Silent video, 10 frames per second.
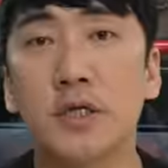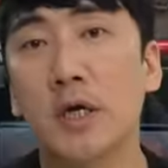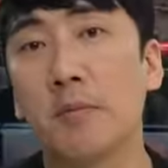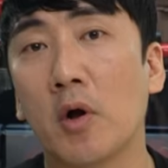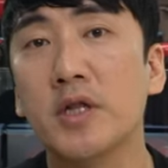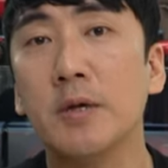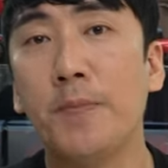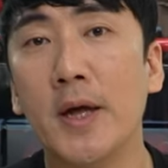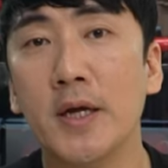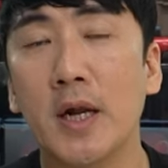이제
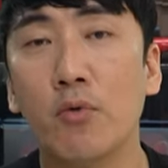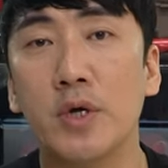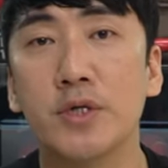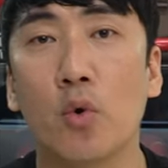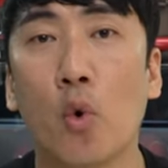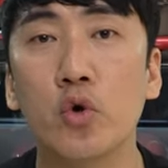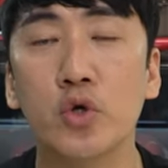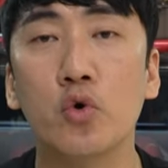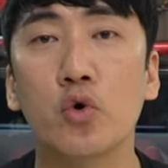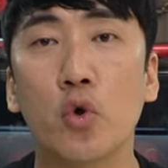멀티팩이라고 해서
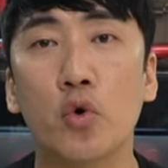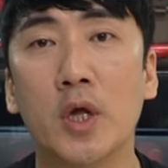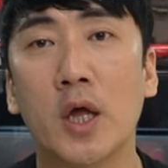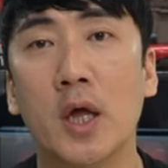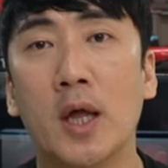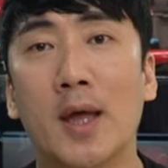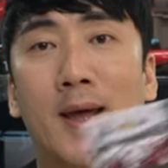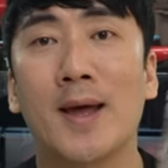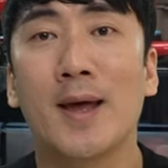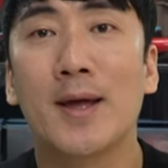5종으로
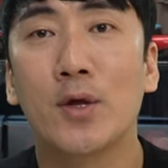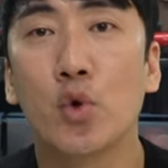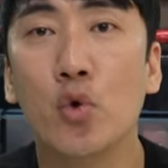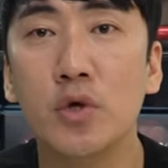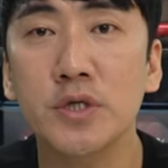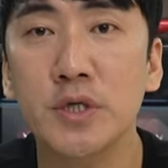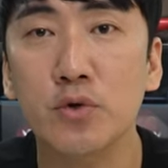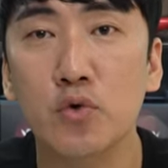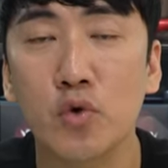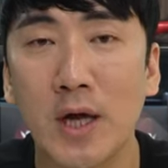이렇게 이런
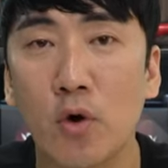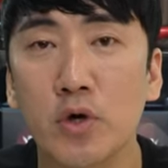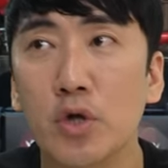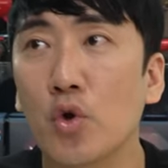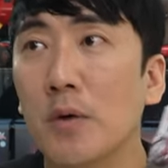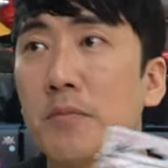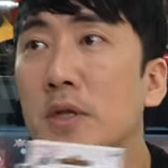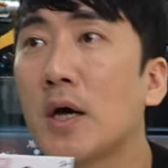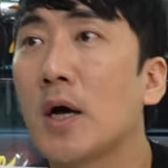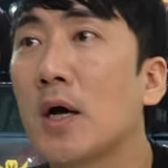식으로 나오기도
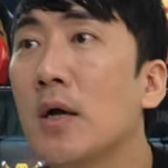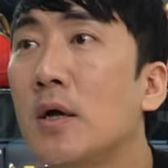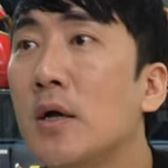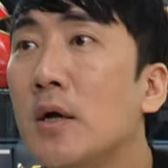합니다.